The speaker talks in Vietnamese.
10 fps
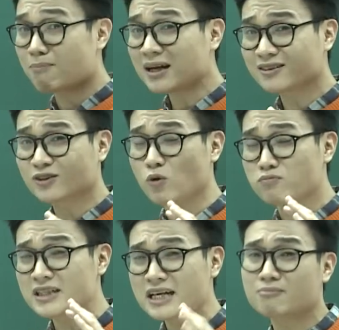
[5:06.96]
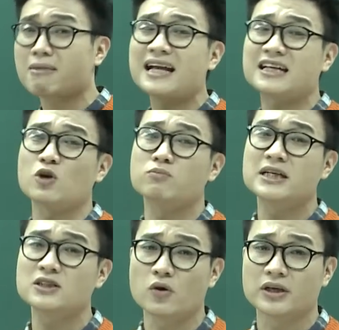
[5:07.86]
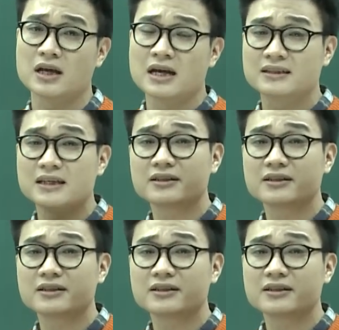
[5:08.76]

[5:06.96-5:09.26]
bắt cúng trình ma nhà thống lý rồi, thì